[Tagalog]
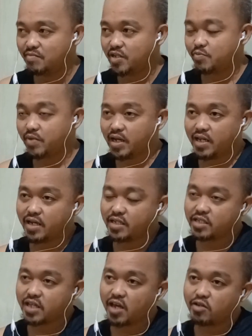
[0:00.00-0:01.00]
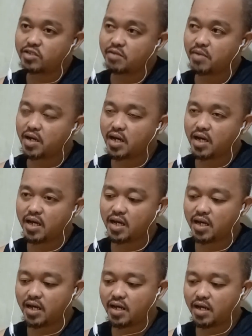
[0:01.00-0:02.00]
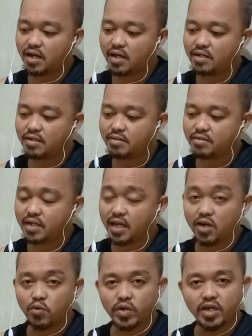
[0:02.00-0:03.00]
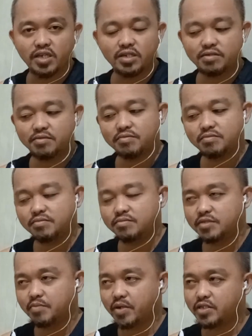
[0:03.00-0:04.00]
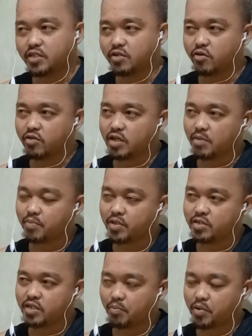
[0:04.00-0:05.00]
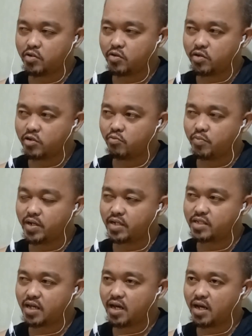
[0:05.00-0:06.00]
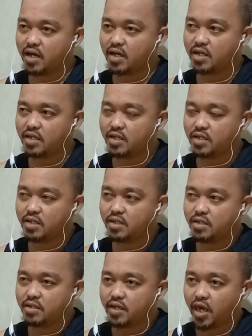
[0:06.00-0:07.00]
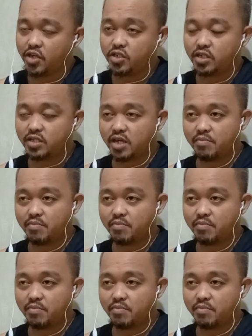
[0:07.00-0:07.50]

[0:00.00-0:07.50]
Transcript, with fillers: Mas magaling kasi tayo sa mga galaw eh. Pansin ko yun eh, sa Pinoy kumpara sa Asian